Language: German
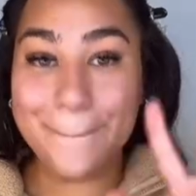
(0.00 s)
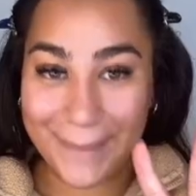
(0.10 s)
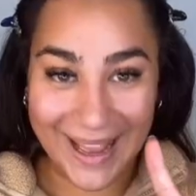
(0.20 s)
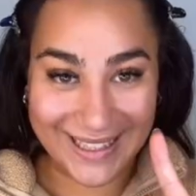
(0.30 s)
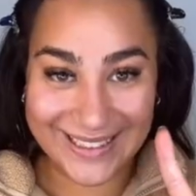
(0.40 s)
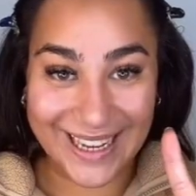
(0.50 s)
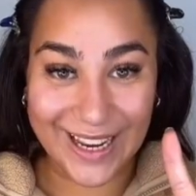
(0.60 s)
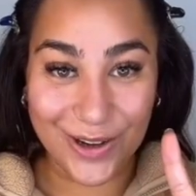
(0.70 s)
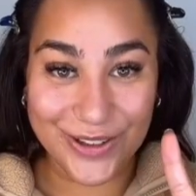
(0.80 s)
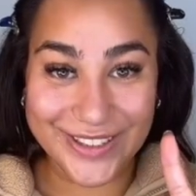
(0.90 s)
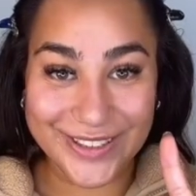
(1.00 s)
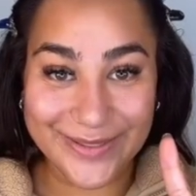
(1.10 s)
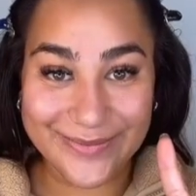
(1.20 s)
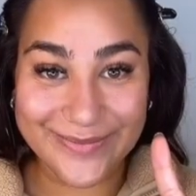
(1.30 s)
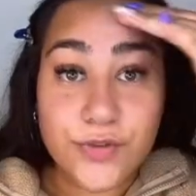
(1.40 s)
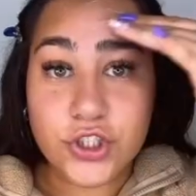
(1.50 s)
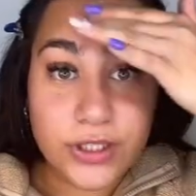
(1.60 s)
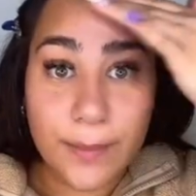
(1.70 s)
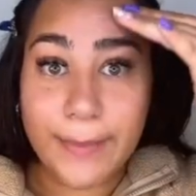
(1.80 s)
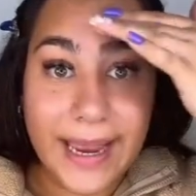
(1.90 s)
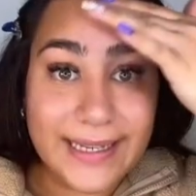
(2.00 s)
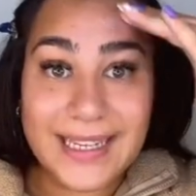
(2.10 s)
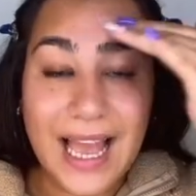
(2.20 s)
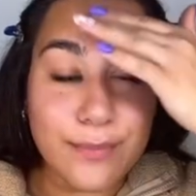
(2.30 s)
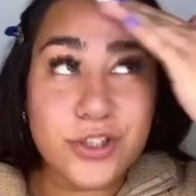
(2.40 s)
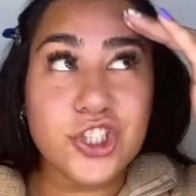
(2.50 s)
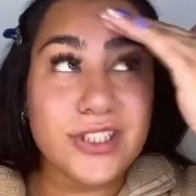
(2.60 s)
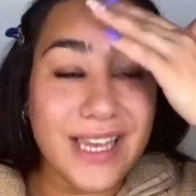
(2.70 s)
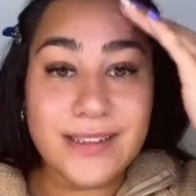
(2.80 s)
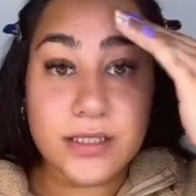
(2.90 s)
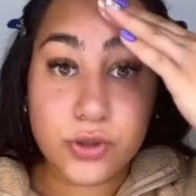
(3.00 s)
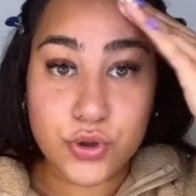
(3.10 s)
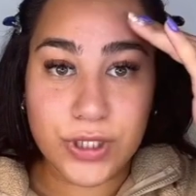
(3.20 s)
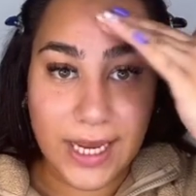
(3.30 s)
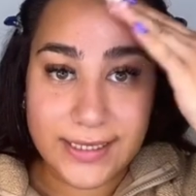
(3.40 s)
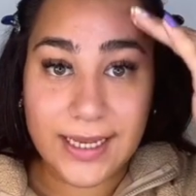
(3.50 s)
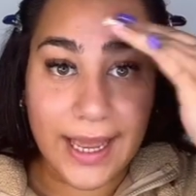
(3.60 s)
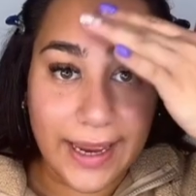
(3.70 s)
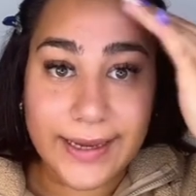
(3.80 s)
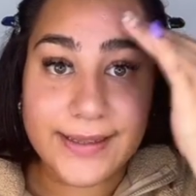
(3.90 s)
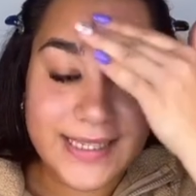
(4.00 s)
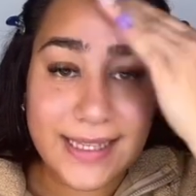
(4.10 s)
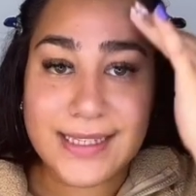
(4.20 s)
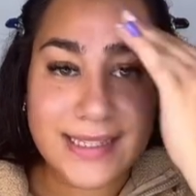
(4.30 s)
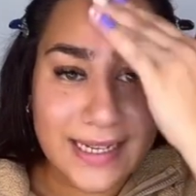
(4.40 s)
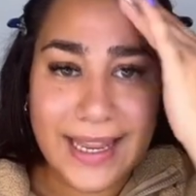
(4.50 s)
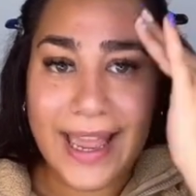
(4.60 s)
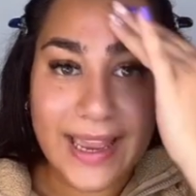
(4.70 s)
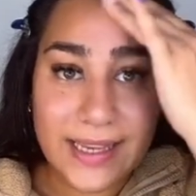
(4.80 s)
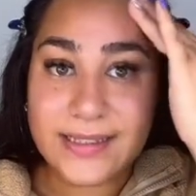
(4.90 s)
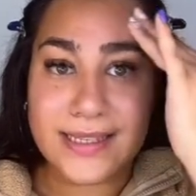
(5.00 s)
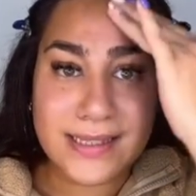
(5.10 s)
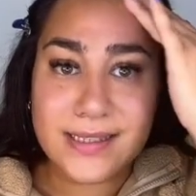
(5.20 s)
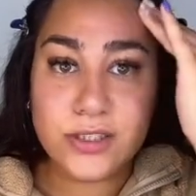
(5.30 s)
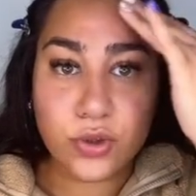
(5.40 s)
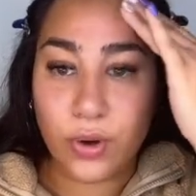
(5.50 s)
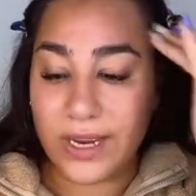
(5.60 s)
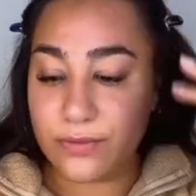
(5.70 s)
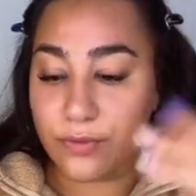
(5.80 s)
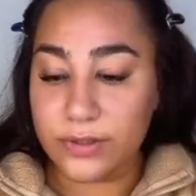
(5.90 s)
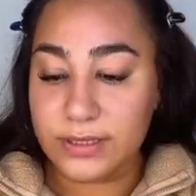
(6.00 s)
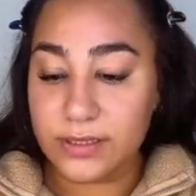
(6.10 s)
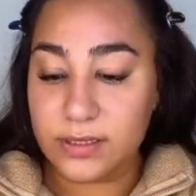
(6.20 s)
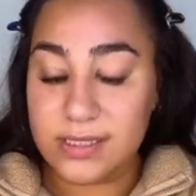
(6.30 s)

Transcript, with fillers: Part 3, Leute. Zwischen den beiden kam es ständig zu Streitereien. Sie hat gesagt, ey, das ist nicht korrekt von dir.